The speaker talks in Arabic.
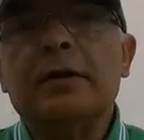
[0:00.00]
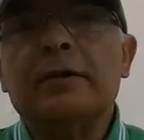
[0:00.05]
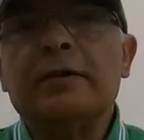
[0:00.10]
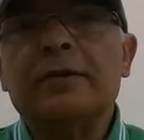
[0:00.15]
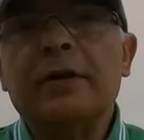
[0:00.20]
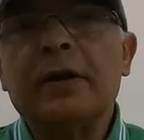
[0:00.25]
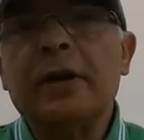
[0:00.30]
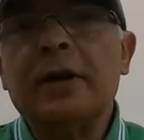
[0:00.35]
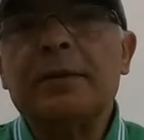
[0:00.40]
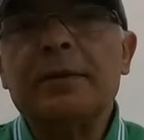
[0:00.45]

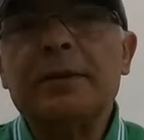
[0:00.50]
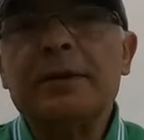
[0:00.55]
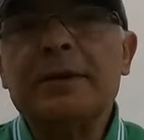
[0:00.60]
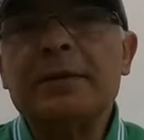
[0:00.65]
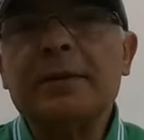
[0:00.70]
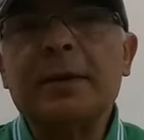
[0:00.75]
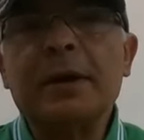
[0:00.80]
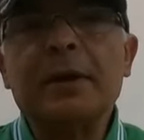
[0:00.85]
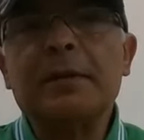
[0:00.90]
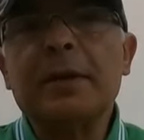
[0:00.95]

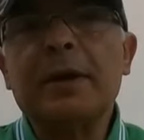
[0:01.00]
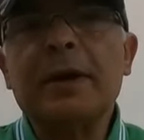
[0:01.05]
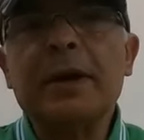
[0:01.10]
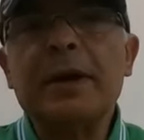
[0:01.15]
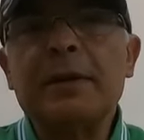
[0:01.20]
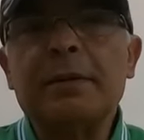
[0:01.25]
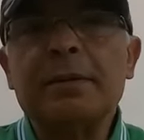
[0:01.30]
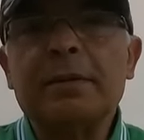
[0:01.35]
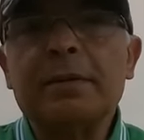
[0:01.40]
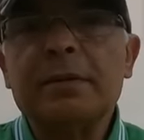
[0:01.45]
فبالنسبة
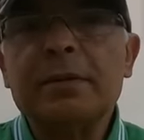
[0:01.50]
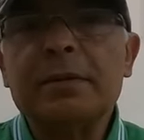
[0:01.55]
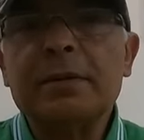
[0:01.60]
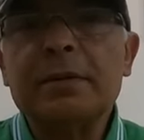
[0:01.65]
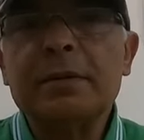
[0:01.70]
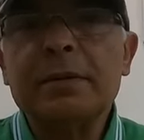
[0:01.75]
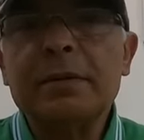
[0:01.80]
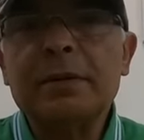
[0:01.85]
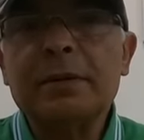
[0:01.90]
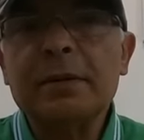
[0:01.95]
للمغرب
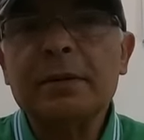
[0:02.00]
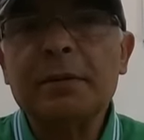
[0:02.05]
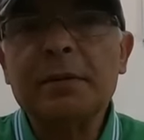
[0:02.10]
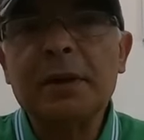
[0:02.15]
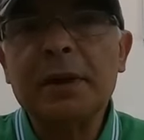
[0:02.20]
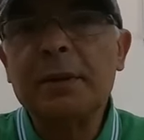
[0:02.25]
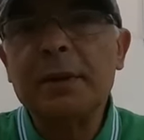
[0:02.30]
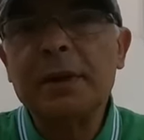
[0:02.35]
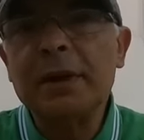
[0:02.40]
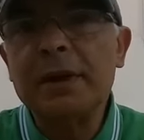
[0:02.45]

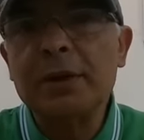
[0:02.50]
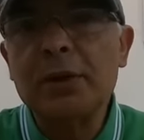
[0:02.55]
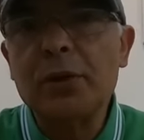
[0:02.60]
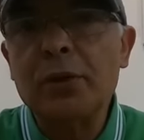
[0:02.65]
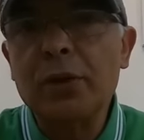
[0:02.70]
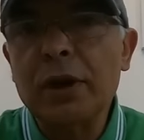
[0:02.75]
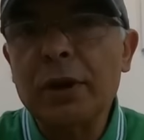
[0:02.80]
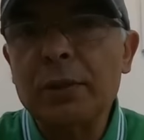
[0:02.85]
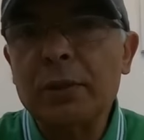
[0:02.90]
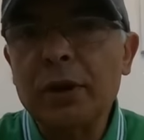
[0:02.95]
بلا ما
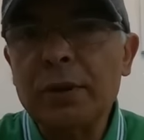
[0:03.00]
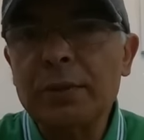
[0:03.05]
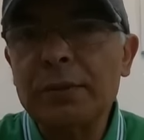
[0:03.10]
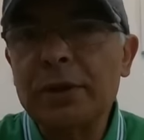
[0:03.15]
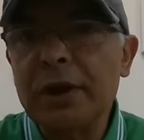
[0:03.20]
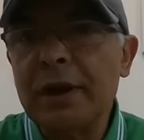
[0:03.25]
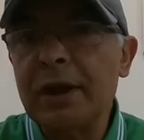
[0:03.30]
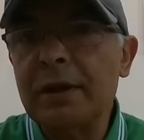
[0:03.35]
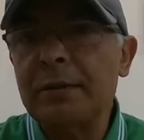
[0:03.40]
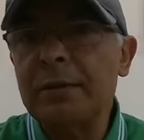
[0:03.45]
نهضروا على
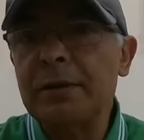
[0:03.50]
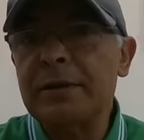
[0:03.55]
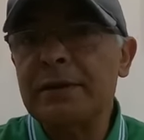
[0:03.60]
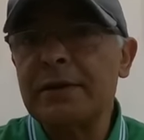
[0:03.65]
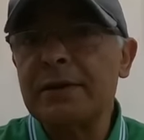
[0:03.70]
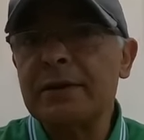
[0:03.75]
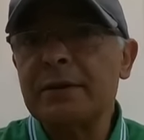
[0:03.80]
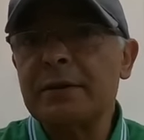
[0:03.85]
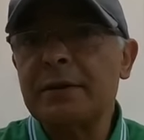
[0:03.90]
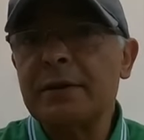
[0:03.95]
محمد
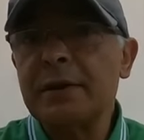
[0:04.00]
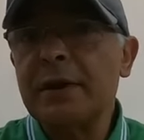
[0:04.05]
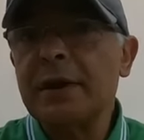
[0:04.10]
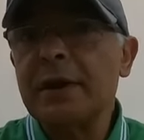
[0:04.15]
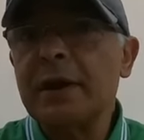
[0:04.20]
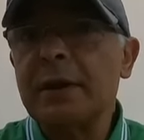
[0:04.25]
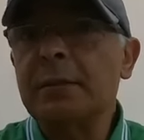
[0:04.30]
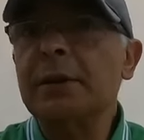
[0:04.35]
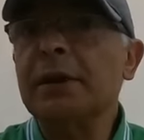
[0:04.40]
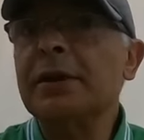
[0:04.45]
الخامس
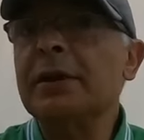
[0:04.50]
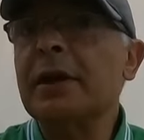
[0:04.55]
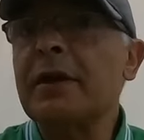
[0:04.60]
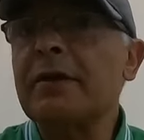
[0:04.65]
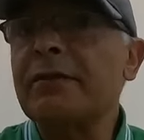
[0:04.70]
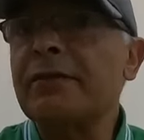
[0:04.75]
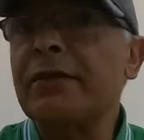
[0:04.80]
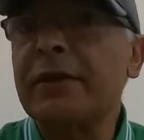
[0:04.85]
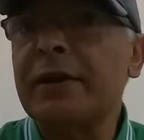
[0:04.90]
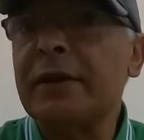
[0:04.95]
منين
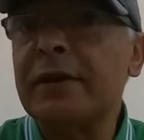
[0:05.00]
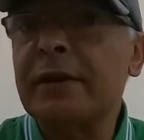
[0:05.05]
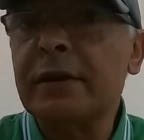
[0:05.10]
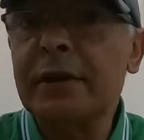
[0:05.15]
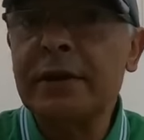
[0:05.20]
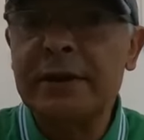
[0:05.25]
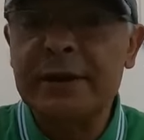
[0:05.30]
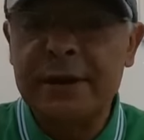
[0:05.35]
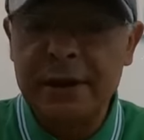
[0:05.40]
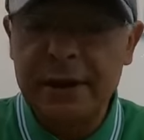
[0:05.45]
رفض
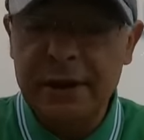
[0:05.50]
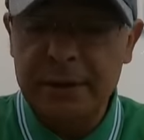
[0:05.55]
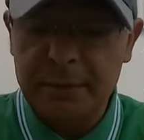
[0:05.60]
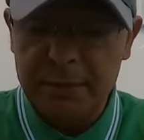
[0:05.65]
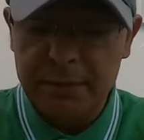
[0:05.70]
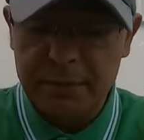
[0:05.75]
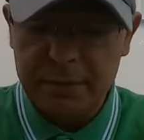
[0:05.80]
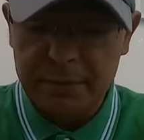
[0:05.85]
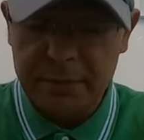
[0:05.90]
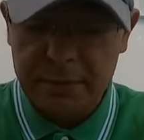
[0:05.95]

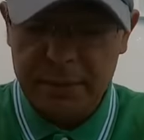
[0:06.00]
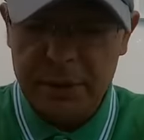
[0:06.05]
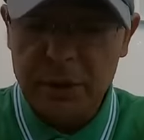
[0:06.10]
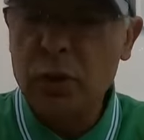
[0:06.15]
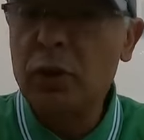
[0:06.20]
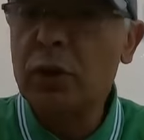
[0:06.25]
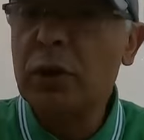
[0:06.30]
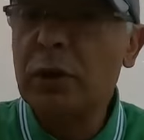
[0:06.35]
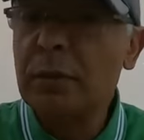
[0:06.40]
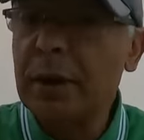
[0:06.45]
يسلم
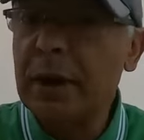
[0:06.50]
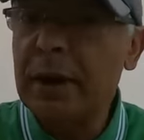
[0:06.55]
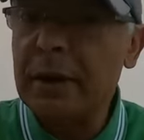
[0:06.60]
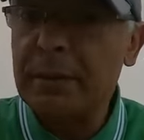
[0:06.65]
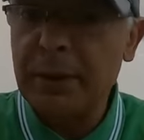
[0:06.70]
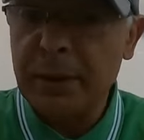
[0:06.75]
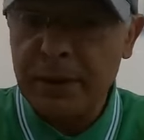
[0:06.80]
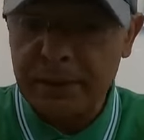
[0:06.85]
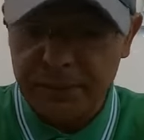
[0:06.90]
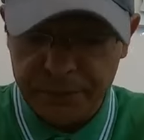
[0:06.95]
اليهود
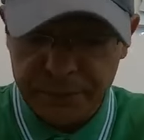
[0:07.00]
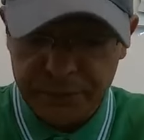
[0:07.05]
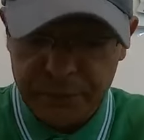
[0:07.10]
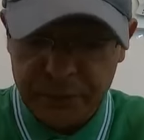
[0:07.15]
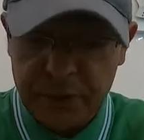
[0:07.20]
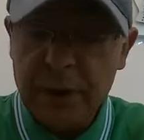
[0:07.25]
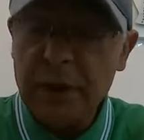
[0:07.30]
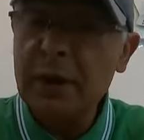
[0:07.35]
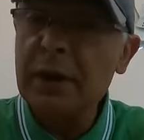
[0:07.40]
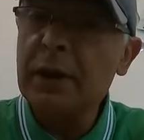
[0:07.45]
المغاربة
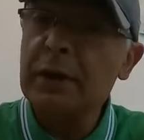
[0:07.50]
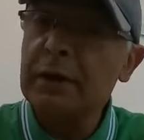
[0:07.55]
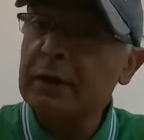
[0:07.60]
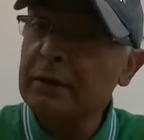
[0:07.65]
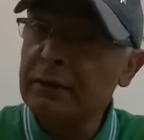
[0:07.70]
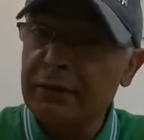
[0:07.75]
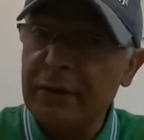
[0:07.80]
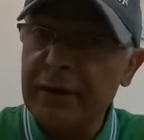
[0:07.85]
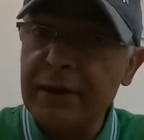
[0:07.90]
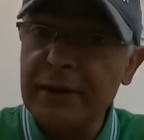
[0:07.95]

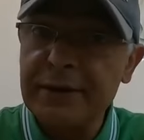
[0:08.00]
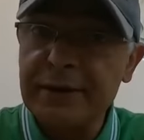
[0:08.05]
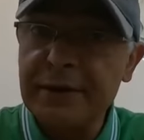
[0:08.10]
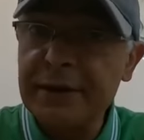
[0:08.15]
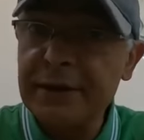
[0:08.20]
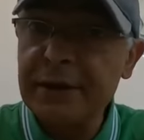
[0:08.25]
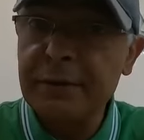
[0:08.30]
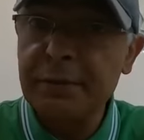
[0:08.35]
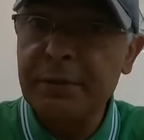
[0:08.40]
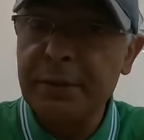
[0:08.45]

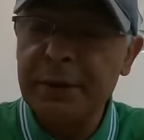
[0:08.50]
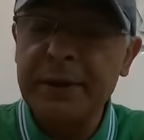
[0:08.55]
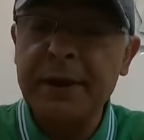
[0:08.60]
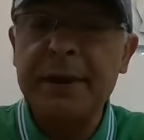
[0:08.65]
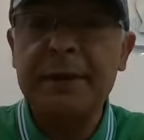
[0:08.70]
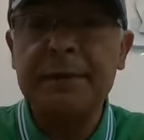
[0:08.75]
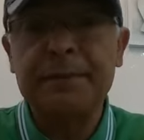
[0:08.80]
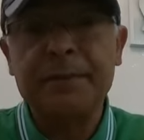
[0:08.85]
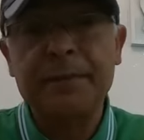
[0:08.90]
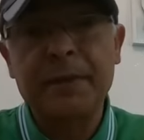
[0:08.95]
الفرنسيين
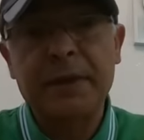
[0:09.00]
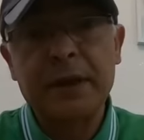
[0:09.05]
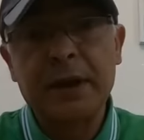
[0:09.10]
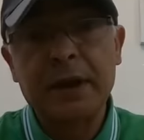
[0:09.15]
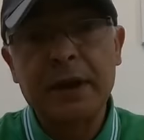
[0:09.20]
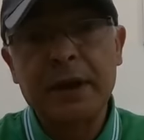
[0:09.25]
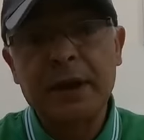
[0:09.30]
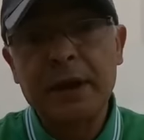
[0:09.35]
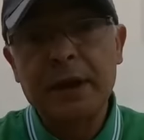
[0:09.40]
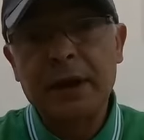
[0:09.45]
بيتان
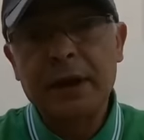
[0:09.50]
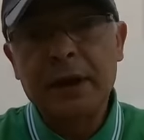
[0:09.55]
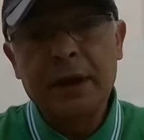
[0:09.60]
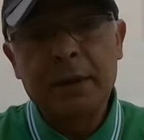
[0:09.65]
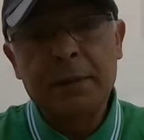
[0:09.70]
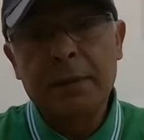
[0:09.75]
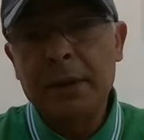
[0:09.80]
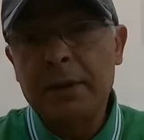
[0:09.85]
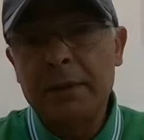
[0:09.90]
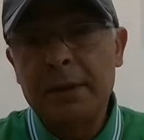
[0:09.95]

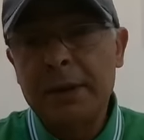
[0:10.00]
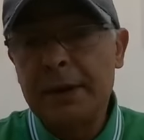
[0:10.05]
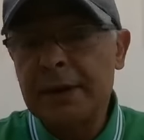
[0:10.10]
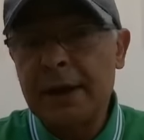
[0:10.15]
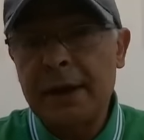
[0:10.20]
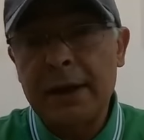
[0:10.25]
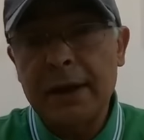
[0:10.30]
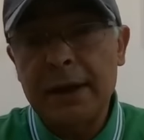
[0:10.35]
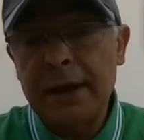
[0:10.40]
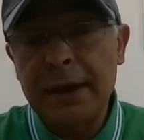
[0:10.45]
بلا ما
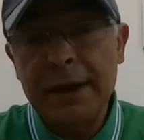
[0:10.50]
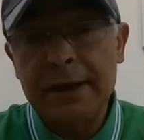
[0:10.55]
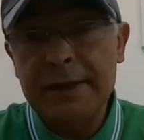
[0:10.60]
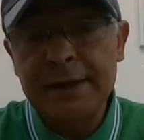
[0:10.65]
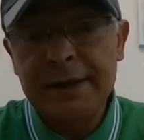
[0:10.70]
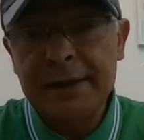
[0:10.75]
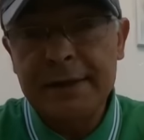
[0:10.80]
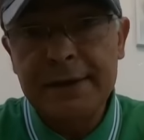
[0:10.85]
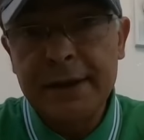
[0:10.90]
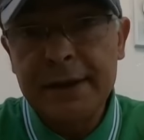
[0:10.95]
نهضر على
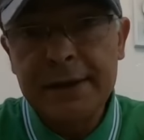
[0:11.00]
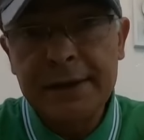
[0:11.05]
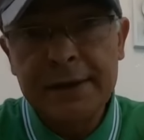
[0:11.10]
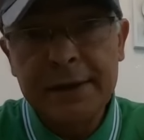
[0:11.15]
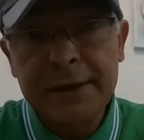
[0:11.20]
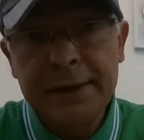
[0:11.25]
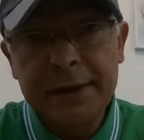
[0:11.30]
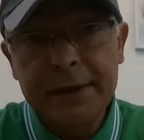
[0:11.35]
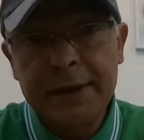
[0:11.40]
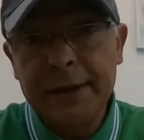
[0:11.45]
الحسن
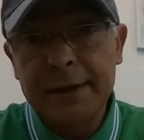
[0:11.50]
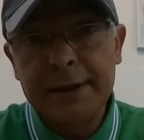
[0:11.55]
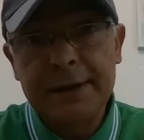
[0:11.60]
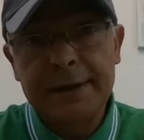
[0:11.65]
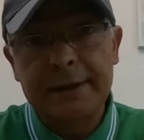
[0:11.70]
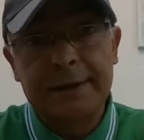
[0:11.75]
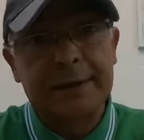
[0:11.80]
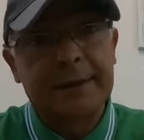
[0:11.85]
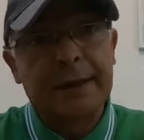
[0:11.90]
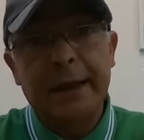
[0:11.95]
الثاني اللي
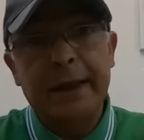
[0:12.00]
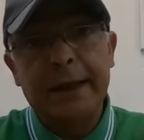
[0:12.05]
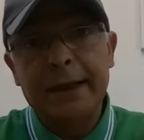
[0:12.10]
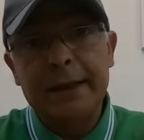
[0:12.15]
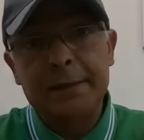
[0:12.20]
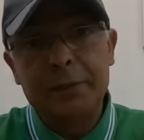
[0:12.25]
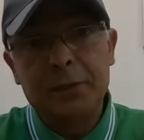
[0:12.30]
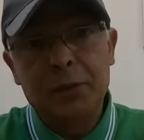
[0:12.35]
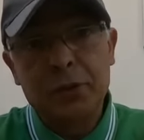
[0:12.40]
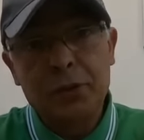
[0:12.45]
كان ضد
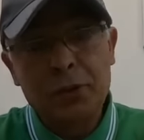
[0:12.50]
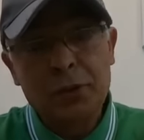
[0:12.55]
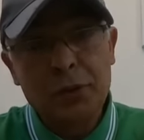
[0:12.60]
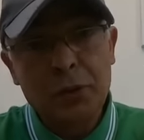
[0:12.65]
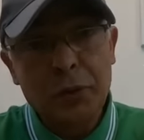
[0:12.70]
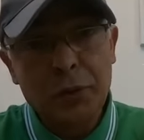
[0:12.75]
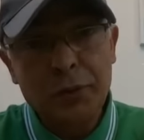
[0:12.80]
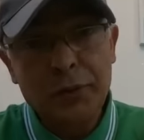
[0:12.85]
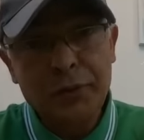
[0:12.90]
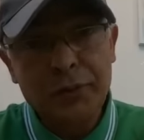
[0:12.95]
العالم
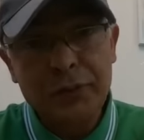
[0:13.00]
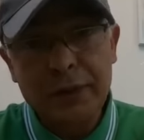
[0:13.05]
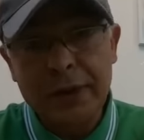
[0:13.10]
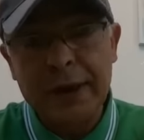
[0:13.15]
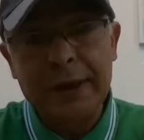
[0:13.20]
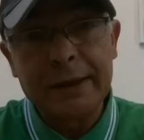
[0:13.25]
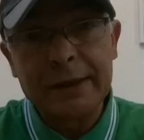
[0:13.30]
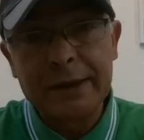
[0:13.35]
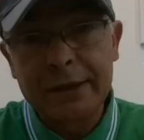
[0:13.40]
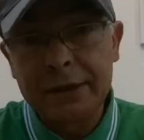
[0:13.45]
كله
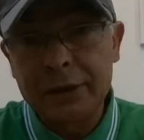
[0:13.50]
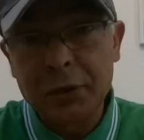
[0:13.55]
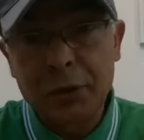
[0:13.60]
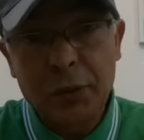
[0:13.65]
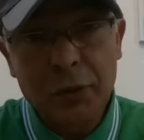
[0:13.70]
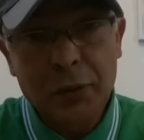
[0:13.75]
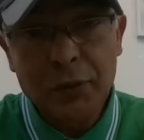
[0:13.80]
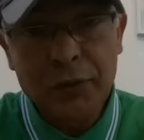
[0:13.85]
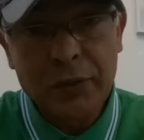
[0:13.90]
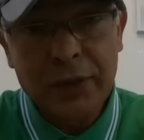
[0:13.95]
كان
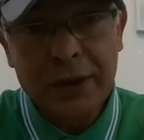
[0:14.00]
ضده